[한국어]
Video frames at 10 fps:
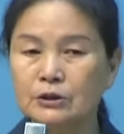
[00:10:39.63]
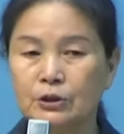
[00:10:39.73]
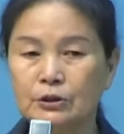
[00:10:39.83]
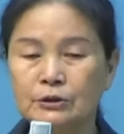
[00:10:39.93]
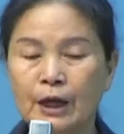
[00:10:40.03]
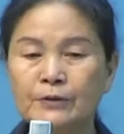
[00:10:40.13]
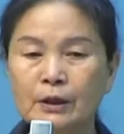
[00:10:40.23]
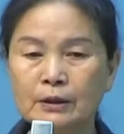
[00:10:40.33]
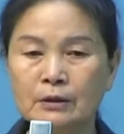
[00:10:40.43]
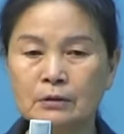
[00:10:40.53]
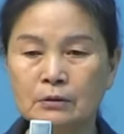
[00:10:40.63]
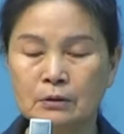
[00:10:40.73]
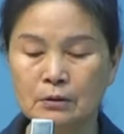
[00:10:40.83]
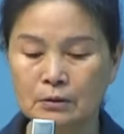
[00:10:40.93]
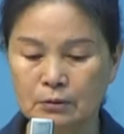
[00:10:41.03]
옛날에는
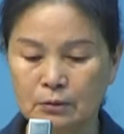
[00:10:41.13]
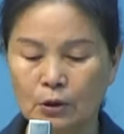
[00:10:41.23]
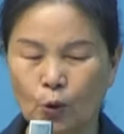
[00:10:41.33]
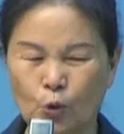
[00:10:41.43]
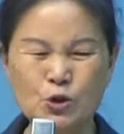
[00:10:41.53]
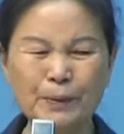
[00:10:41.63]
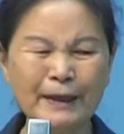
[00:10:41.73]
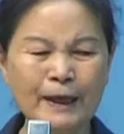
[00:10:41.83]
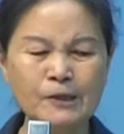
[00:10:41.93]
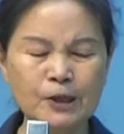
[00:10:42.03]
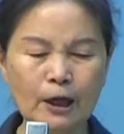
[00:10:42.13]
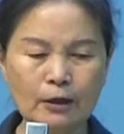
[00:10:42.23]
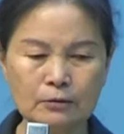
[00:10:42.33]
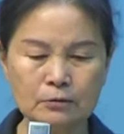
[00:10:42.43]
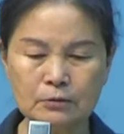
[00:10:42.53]
오지 마라, 이제!
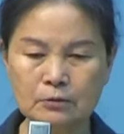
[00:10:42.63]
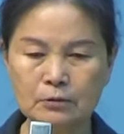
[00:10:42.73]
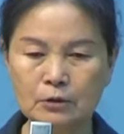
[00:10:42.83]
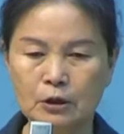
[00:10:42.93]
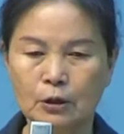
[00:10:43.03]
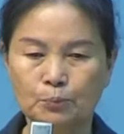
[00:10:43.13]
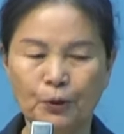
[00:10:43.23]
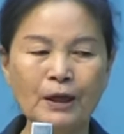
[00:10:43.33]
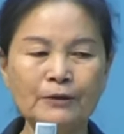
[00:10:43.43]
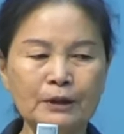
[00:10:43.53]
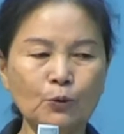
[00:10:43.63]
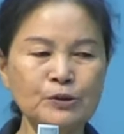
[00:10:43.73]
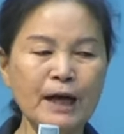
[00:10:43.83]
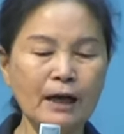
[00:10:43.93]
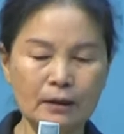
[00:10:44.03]
뭐라 이렇게 오냐?
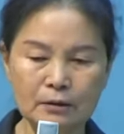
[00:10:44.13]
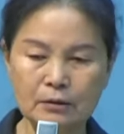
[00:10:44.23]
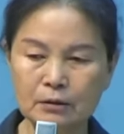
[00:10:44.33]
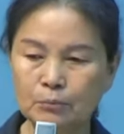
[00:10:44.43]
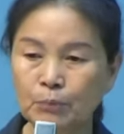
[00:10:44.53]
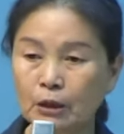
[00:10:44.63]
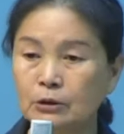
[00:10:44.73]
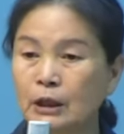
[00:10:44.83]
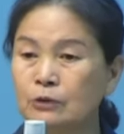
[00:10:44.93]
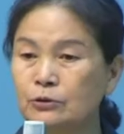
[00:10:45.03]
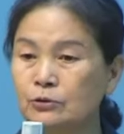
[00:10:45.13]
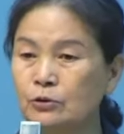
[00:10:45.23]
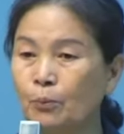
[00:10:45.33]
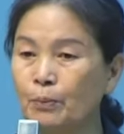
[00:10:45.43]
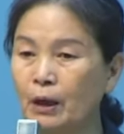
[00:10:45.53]
막 그랬거든요,
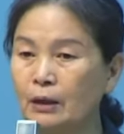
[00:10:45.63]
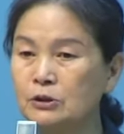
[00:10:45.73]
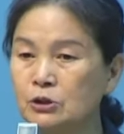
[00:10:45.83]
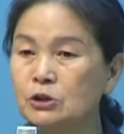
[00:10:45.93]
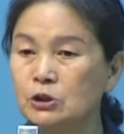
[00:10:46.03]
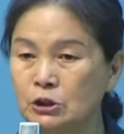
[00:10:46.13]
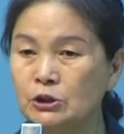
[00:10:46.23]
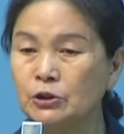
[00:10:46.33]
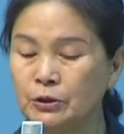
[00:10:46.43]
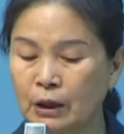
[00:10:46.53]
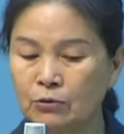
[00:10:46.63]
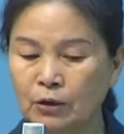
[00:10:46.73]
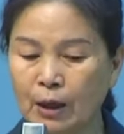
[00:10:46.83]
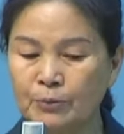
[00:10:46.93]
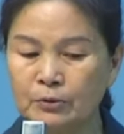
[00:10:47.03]
엄마가. 친정이라고
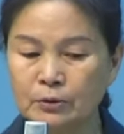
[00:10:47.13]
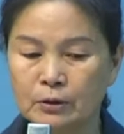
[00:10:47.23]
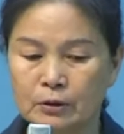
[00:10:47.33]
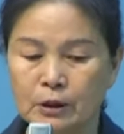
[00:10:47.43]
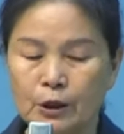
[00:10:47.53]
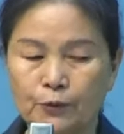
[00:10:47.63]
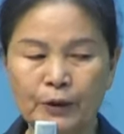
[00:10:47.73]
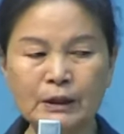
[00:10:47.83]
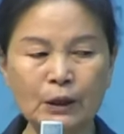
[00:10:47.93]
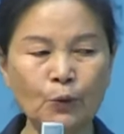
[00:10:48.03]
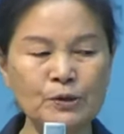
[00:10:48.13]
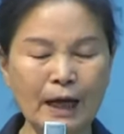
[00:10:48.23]
가면 왜 이렇게 오냐?